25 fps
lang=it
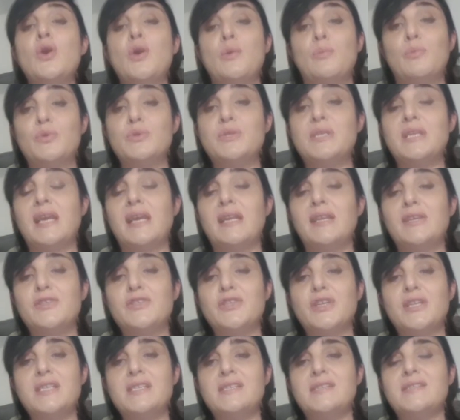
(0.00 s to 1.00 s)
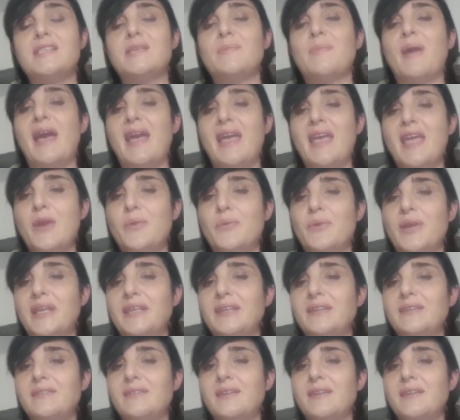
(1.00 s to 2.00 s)
Musica leggerissima è una
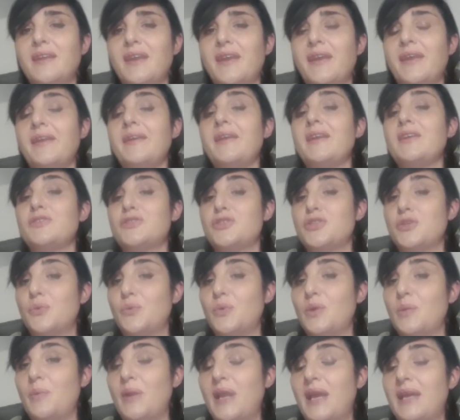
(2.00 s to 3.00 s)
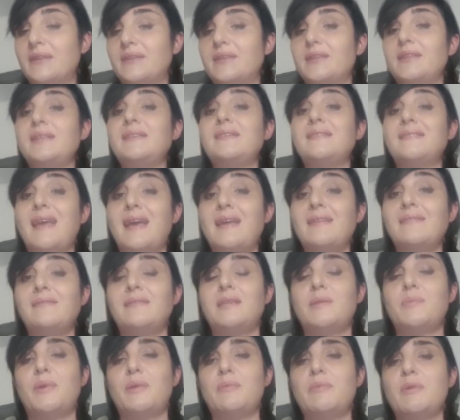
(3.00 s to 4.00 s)
hit eterna, 5 platini,
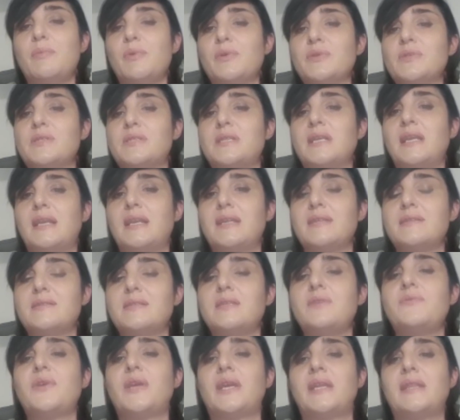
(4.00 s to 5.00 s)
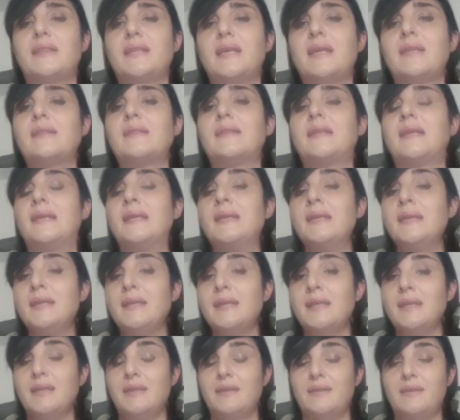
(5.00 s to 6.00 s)
tanti primi posti in classifica, in tante
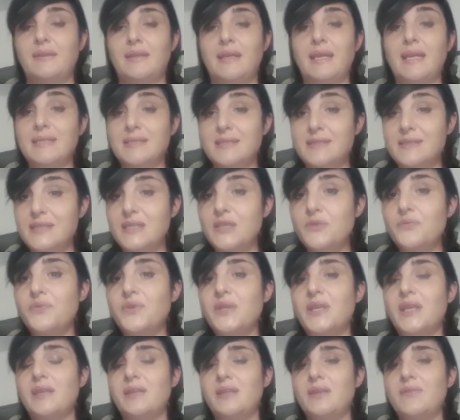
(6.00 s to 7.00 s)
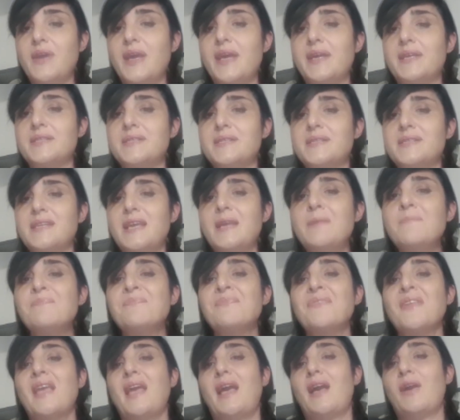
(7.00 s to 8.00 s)
eh, classifiche diverse,
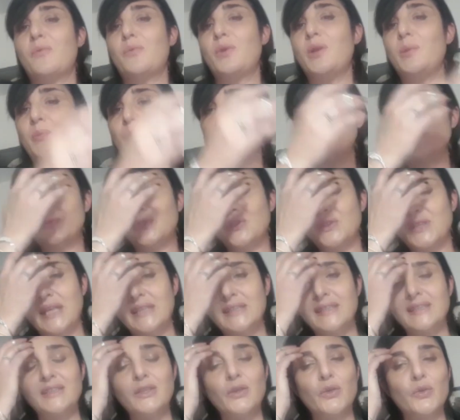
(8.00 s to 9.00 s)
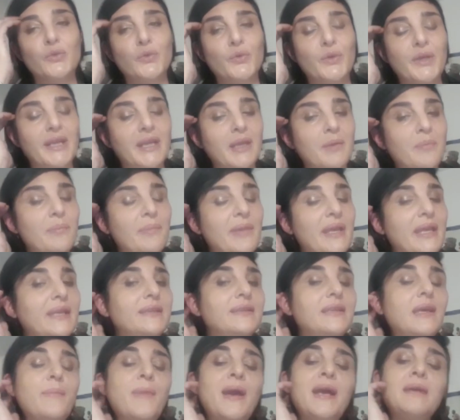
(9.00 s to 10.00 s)
a quel punto dategli l'onore che
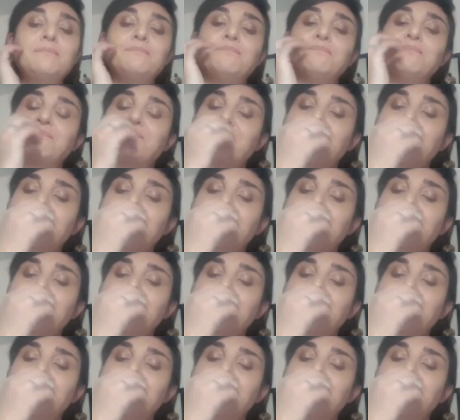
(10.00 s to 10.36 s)
merita, ma